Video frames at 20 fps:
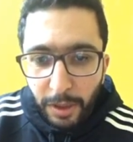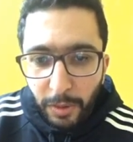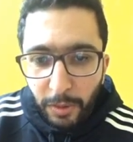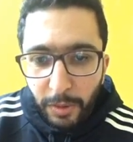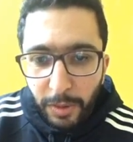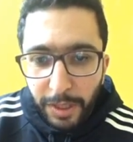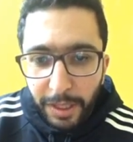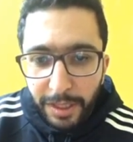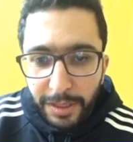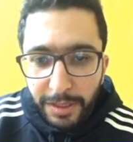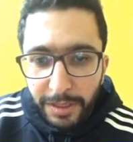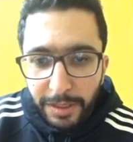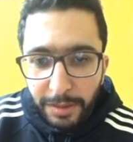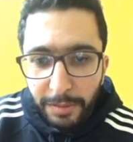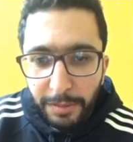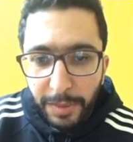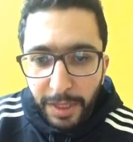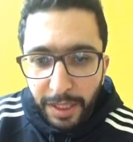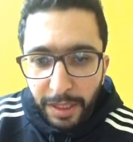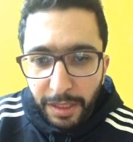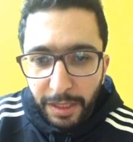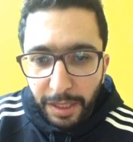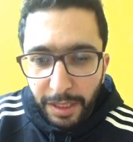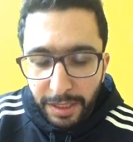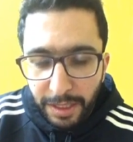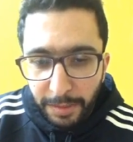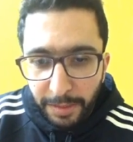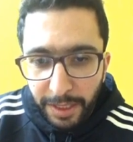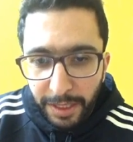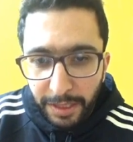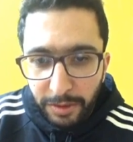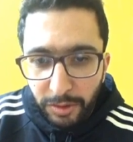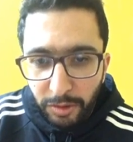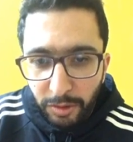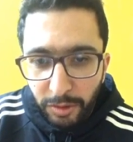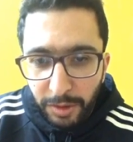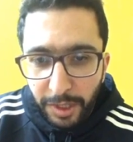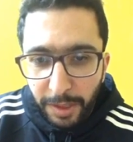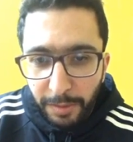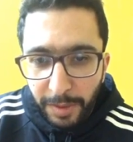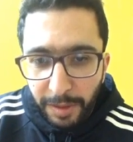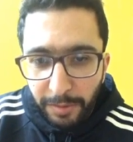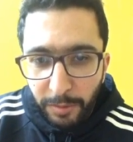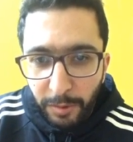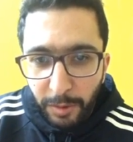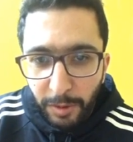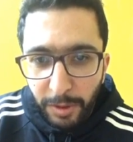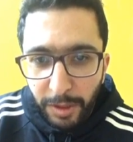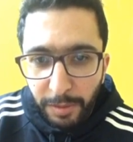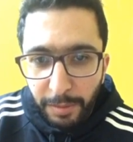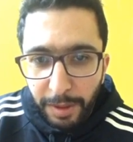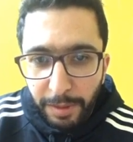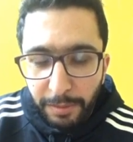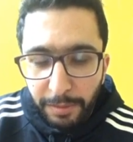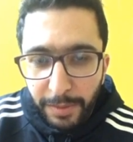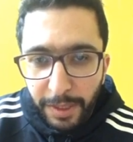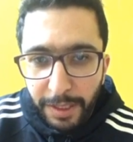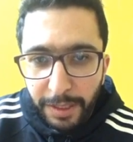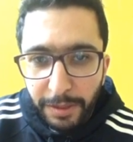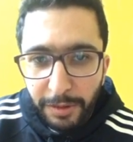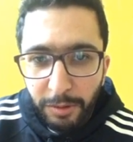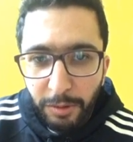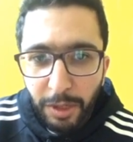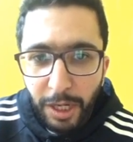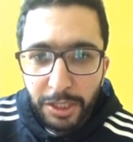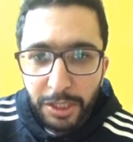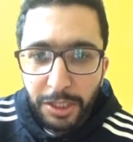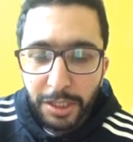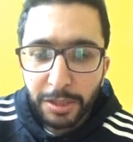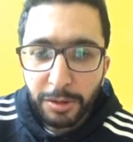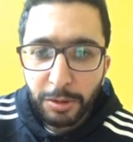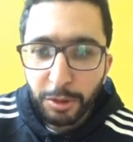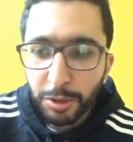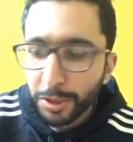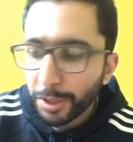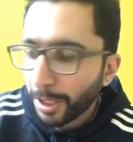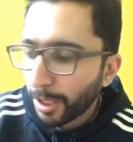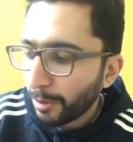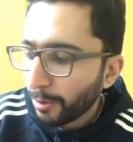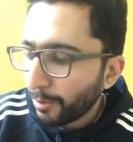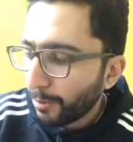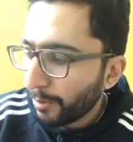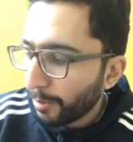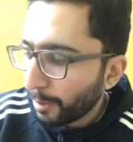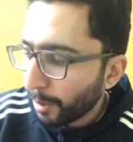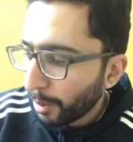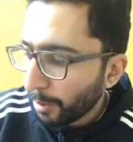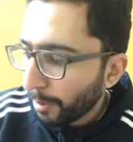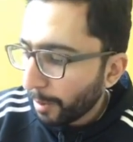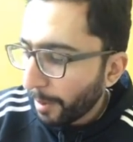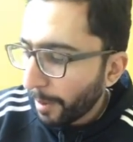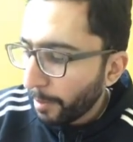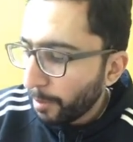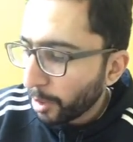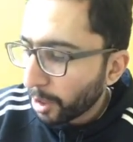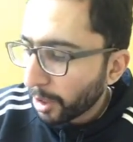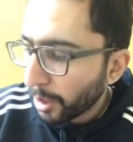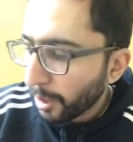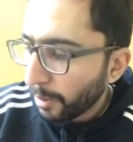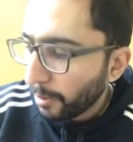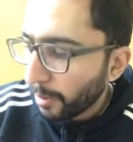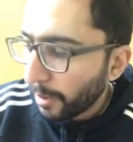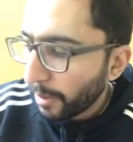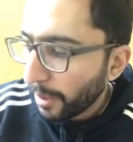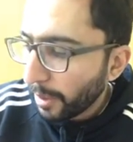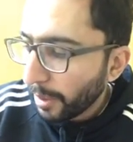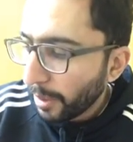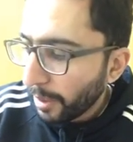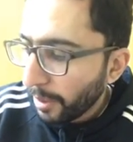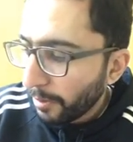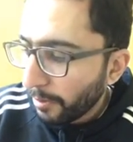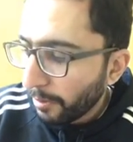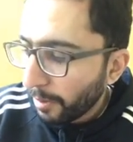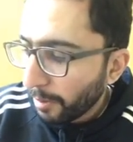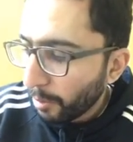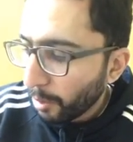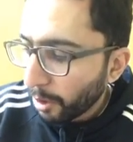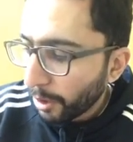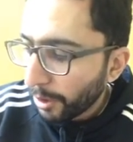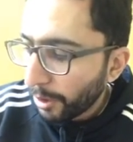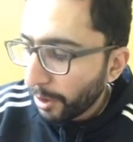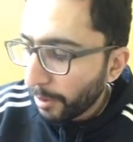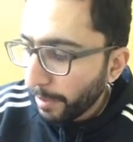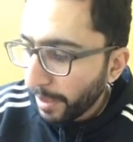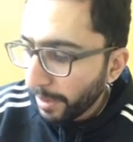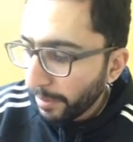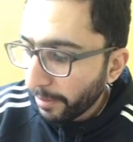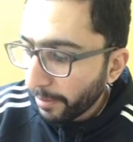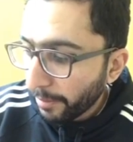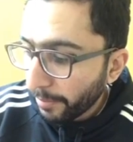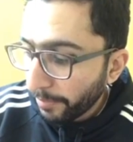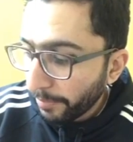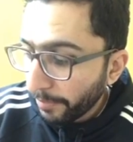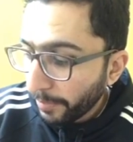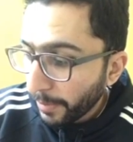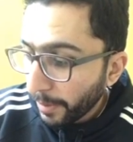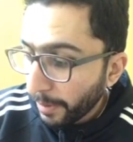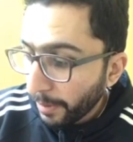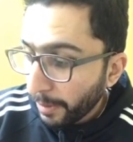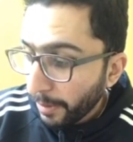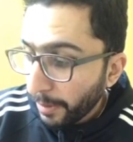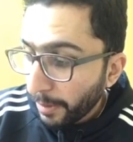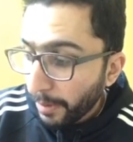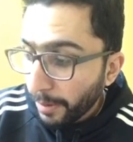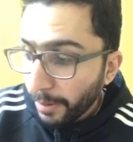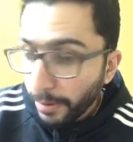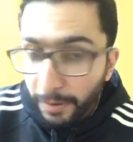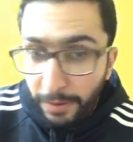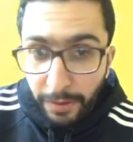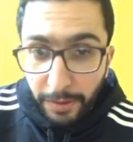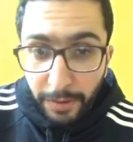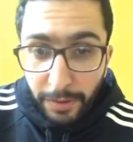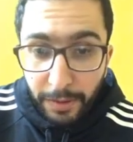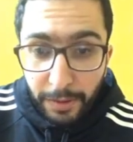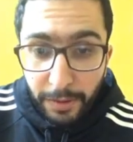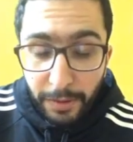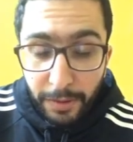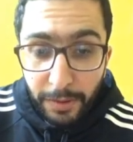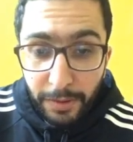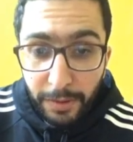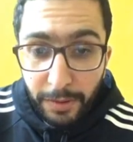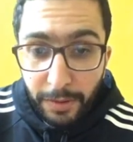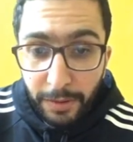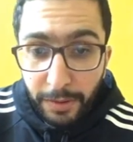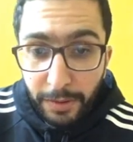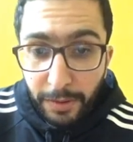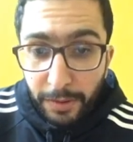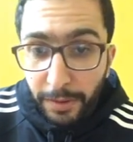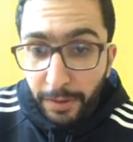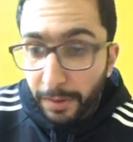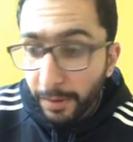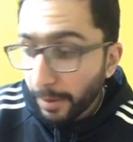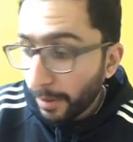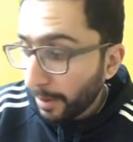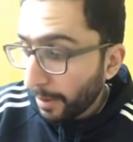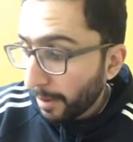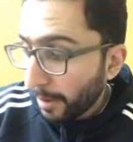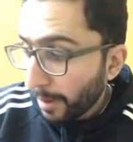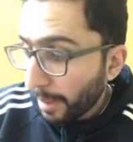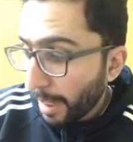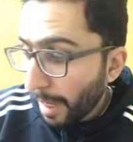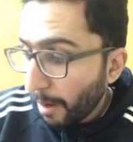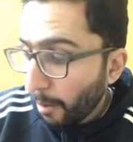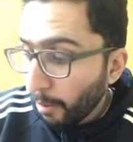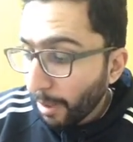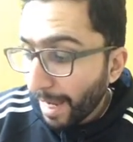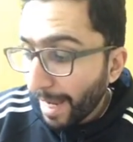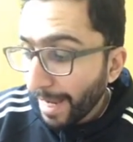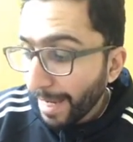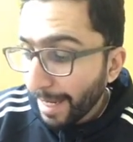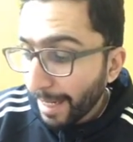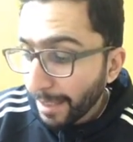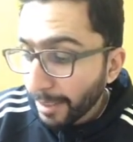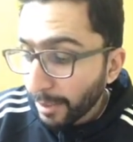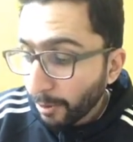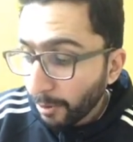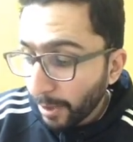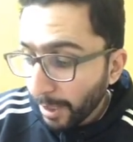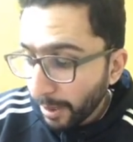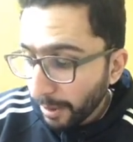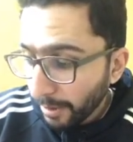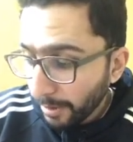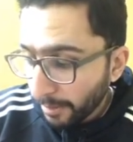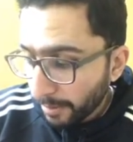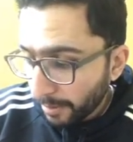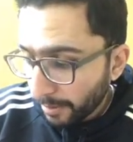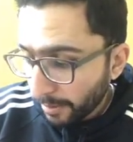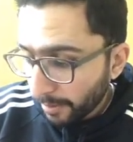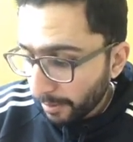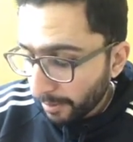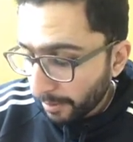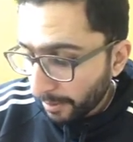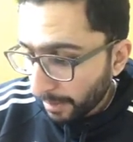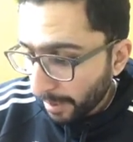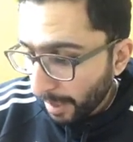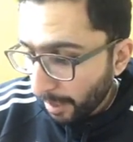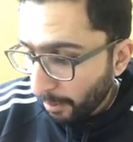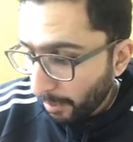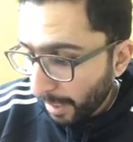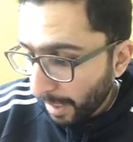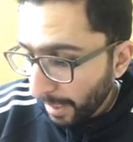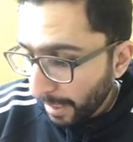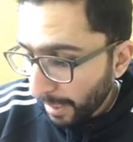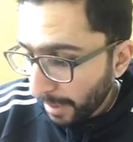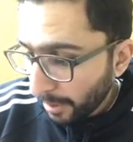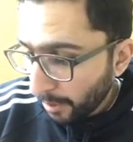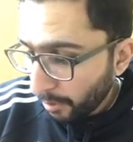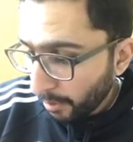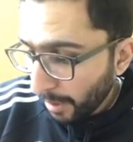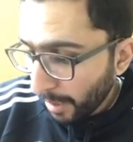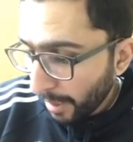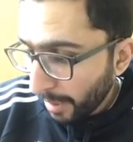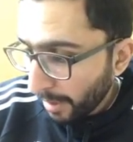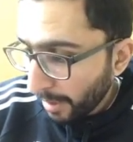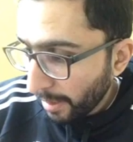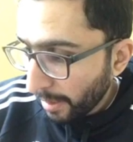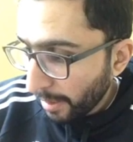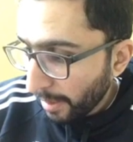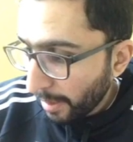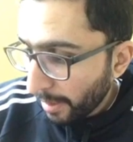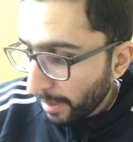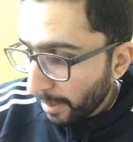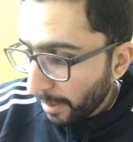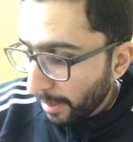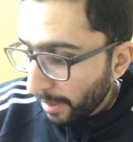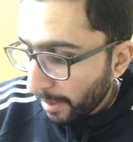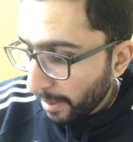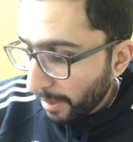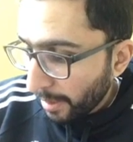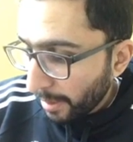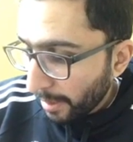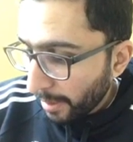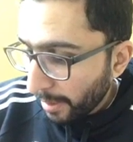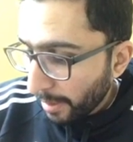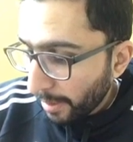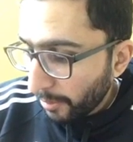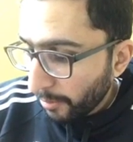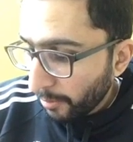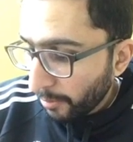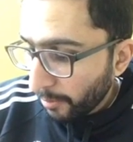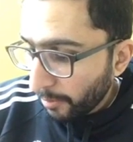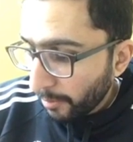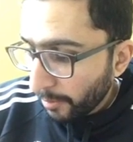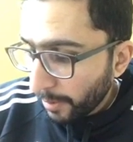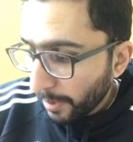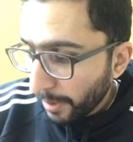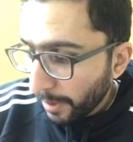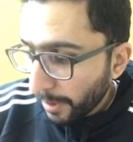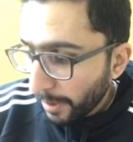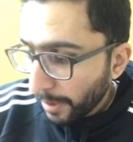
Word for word: والناس بدا يعني سامعين الصوت تمام كله تمام اكدوا لي عشان نخش على طول في الموضوع ما بحبش اطول في المقدمات آه، اول حاجه عايز اقولها اول حاجه عايز اقولها انه